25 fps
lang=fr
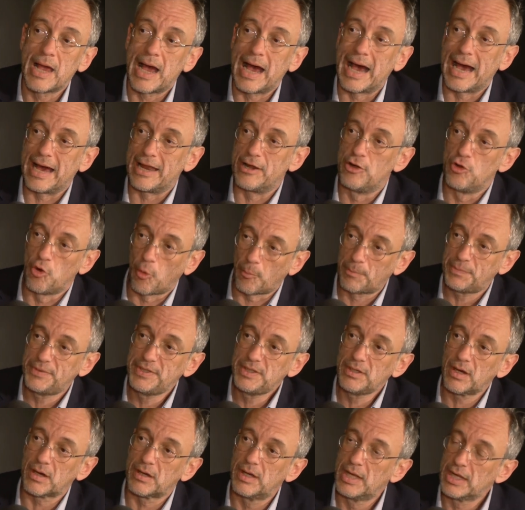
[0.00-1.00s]
à
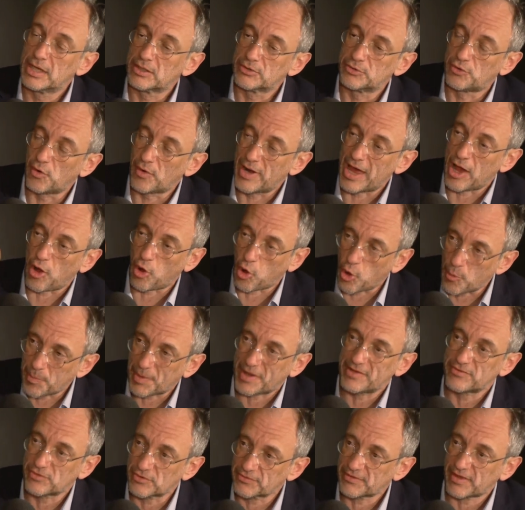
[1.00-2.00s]
l'empire dans la
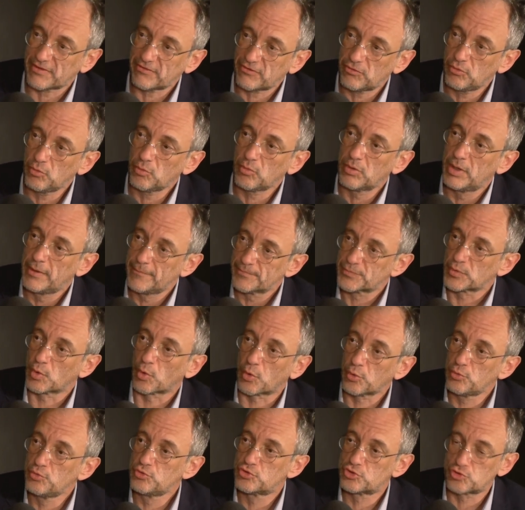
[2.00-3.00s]
représentation
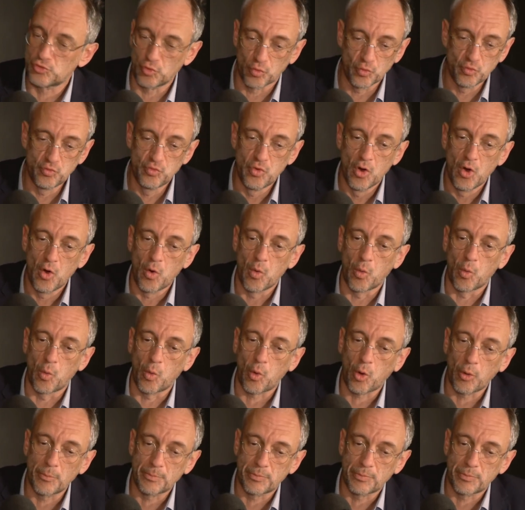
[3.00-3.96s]
russe, où on,